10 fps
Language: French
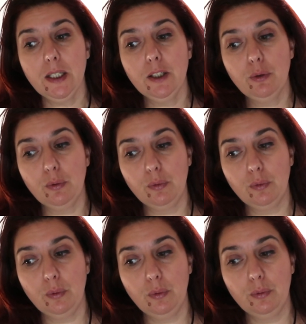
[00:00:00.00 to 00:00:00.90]
et
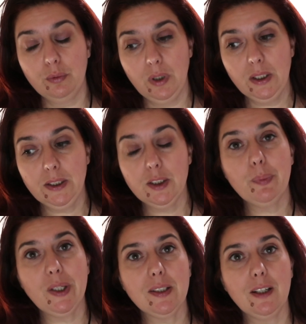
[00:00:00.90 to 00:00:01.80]
qu'on voit qu'il se
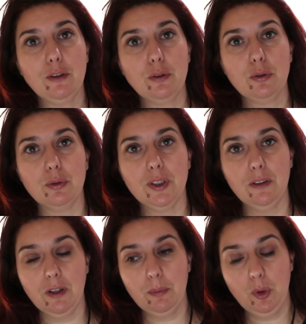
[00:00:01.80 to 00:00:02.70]
passe quelque chose.
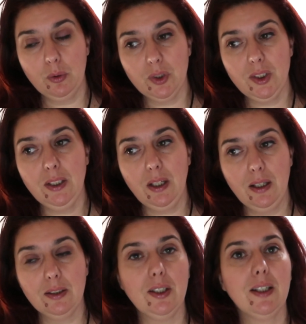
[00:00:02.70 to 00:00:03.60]
C'est vraiment aussi
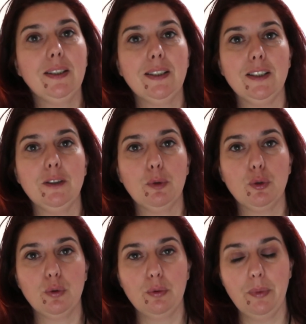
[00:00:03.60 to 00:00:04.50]
intégrer sa
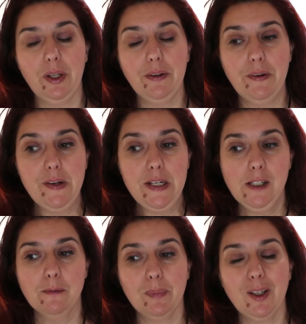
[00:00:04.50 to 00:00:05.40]
dimension humaine,
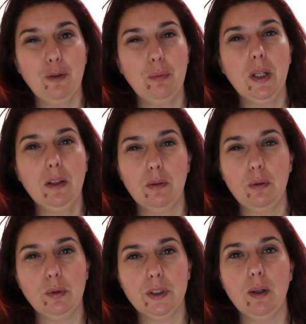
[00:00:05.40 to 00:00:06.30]
mais humaine dans
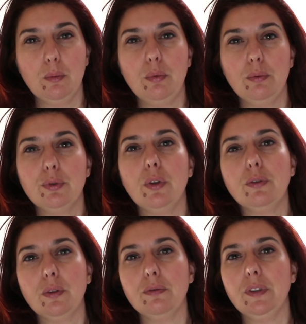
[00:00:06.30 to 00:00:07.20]
un bon
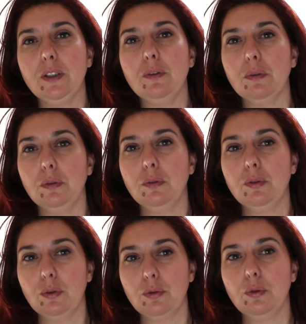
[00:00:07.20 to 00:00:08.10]
sens en fait, une
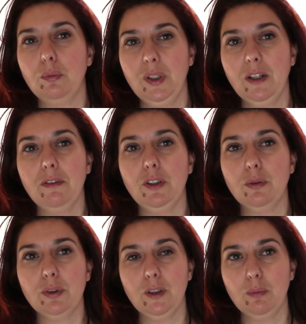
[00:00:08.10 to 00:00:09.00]
sens de
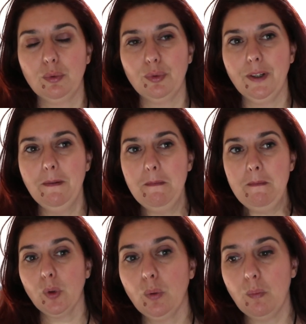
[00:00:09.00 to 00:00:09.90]
bienveillance et de bonté.
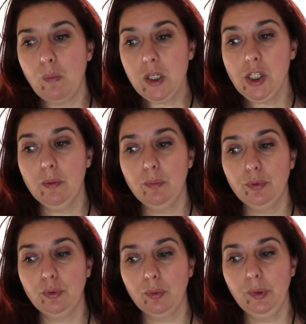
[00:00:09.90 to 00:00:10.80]
Donc moi j'aime
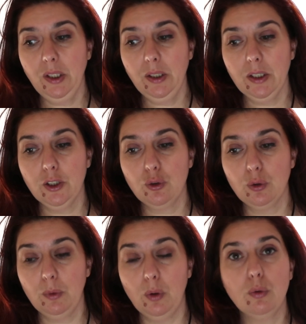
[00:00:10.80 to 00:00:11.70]
plutôt bien et je
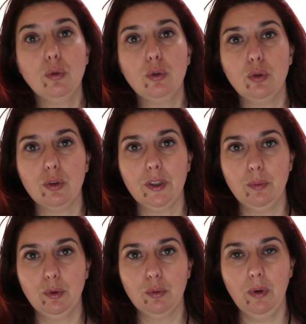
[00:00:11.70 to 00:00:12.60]
me rends compte que j'en ai
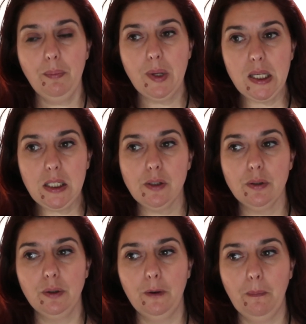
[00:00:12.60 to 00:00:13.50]
besoin parce
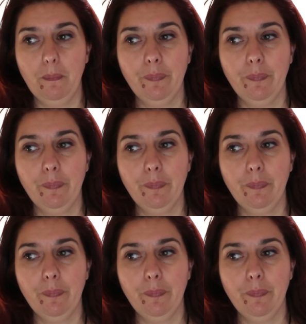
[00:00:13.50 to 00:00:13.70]
que